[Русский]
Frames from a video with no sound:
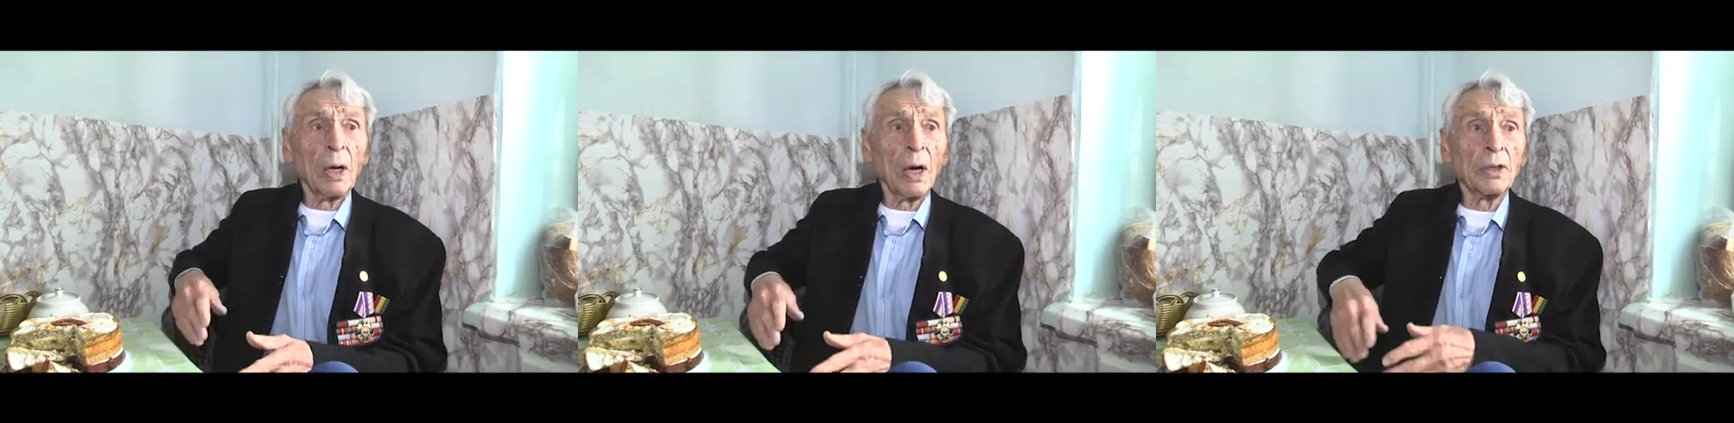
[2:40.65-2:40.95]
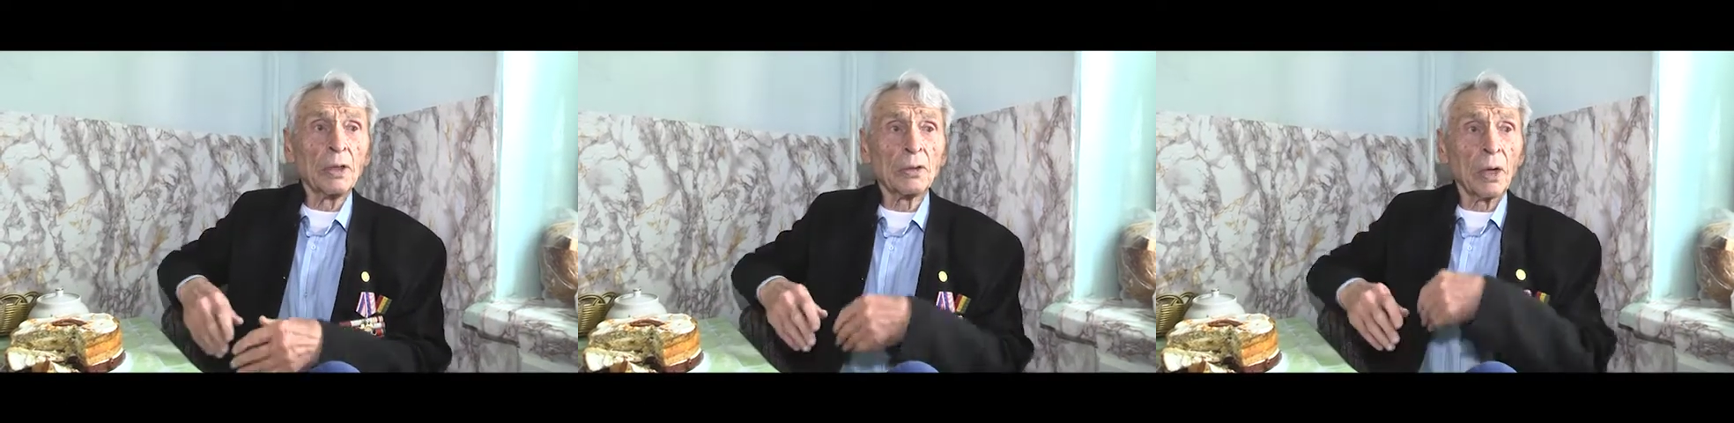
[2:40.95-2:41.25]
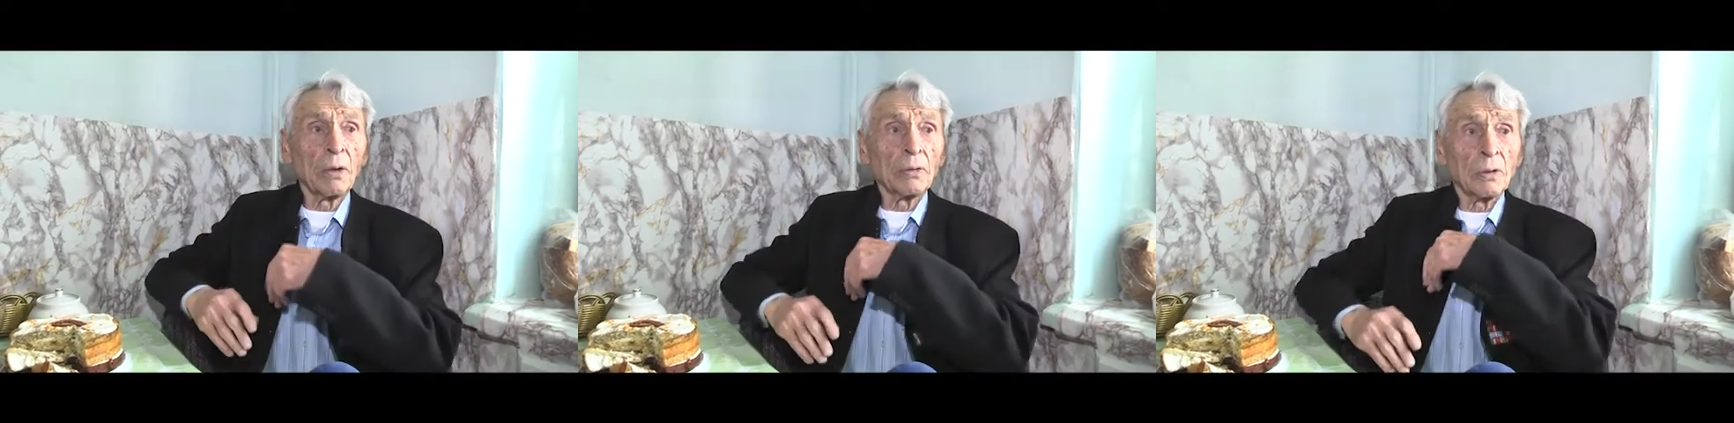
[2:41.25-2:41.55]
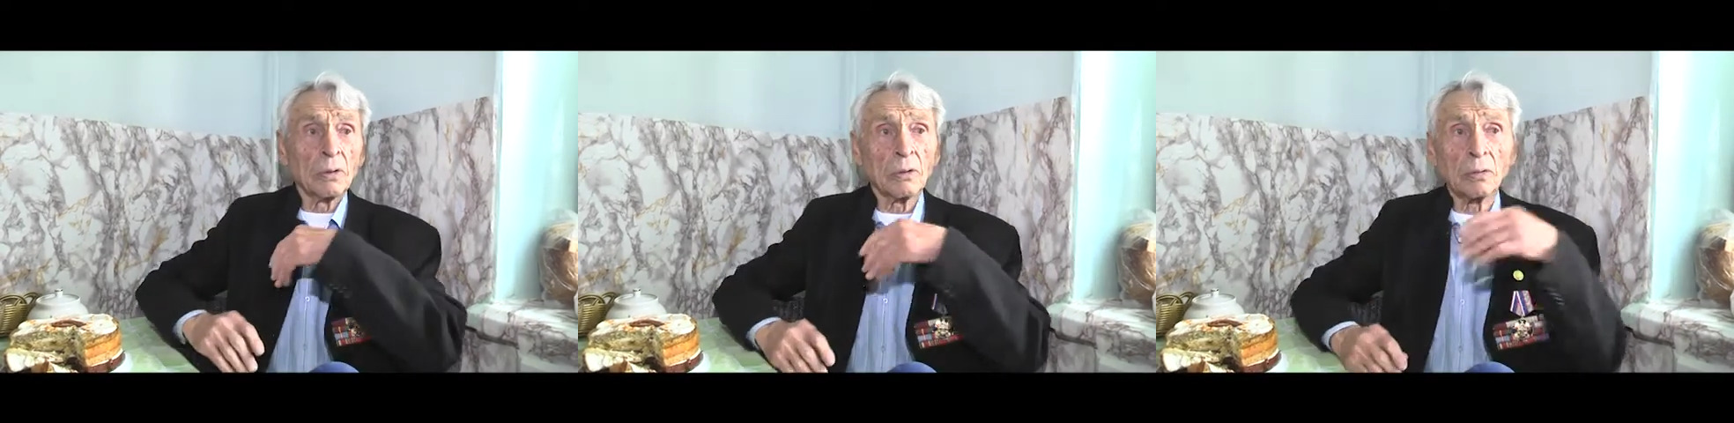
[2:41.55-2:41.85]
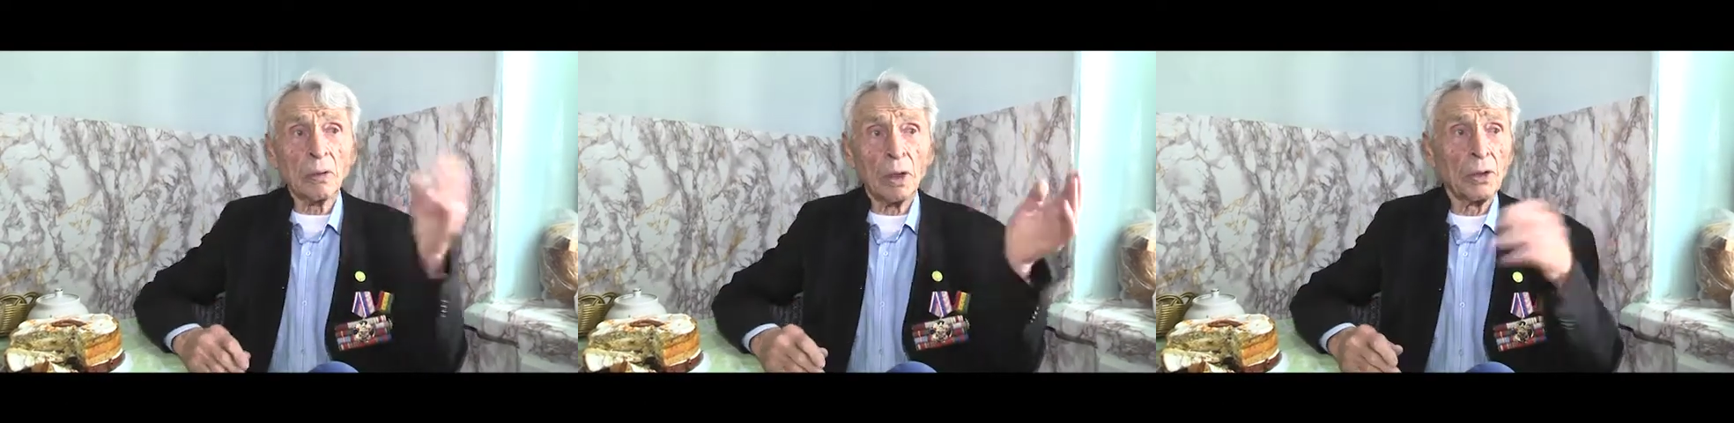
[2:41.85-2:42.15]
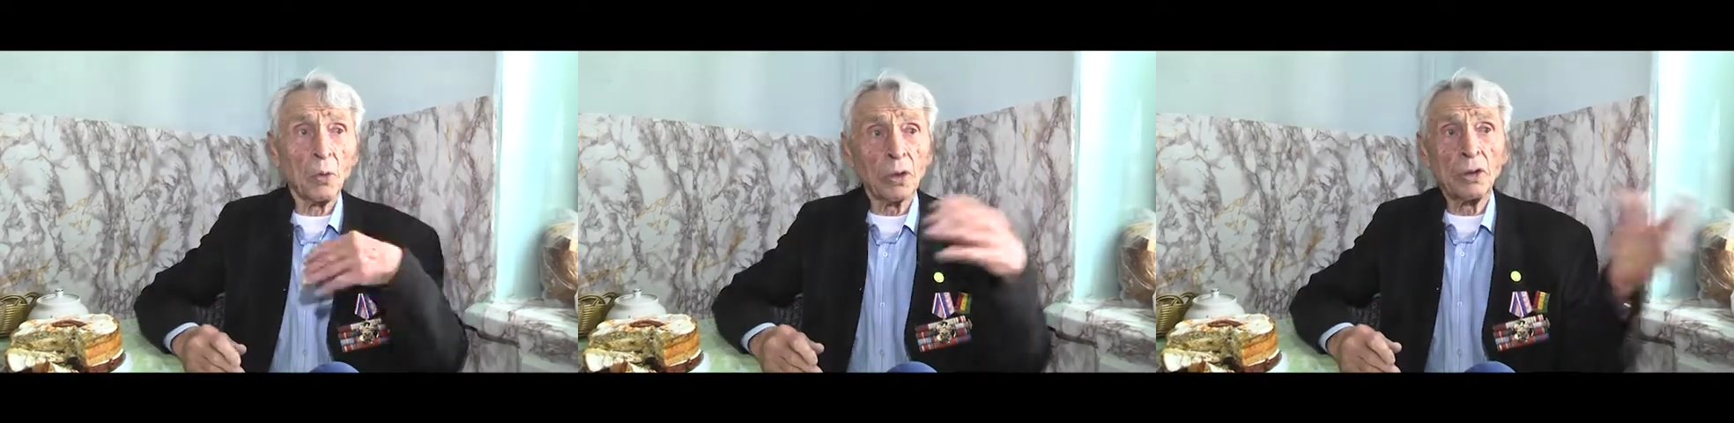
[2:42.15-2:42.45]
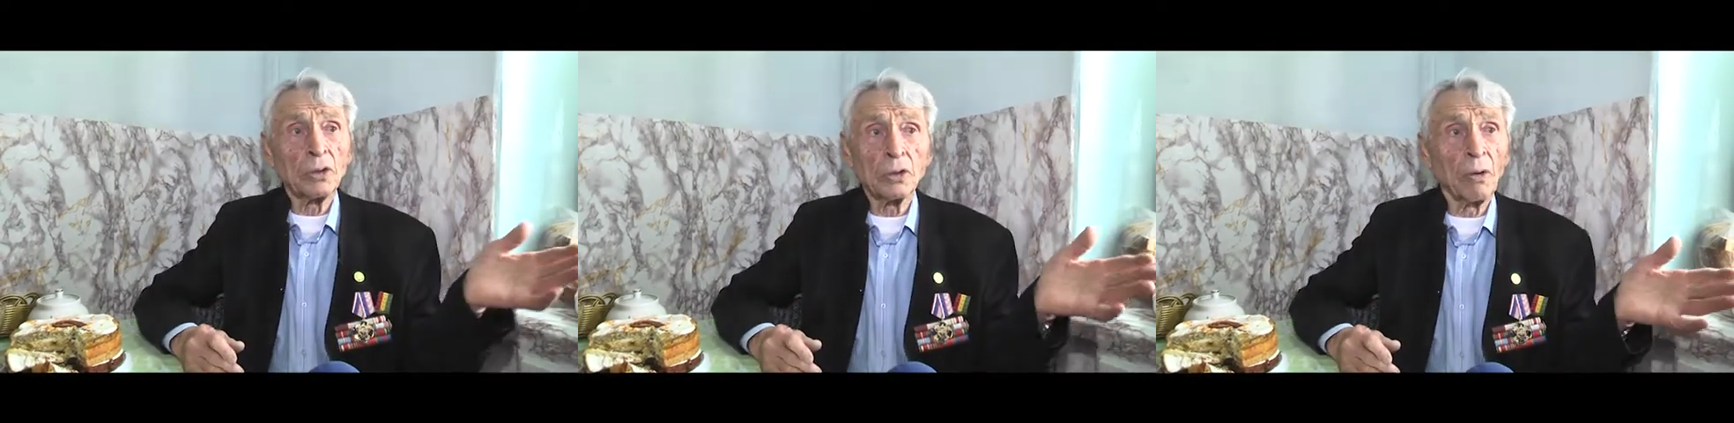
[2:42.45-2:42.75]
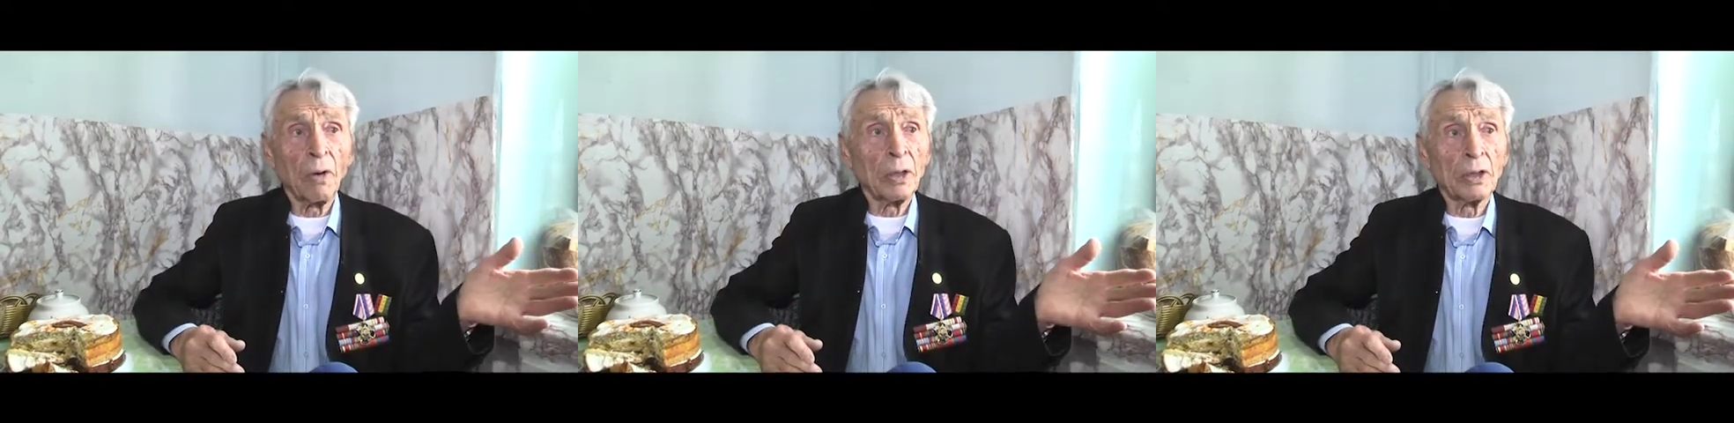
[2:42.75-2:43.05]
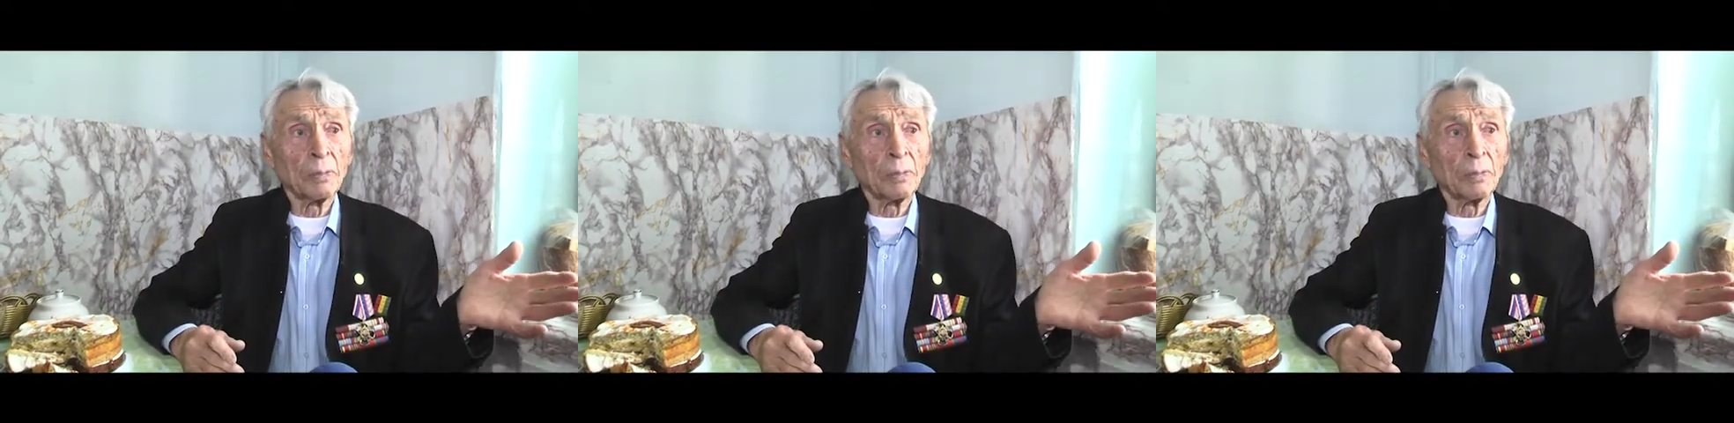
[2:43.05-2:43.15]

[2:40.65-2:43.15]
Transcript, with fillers: они сразу, они уже не сдавались,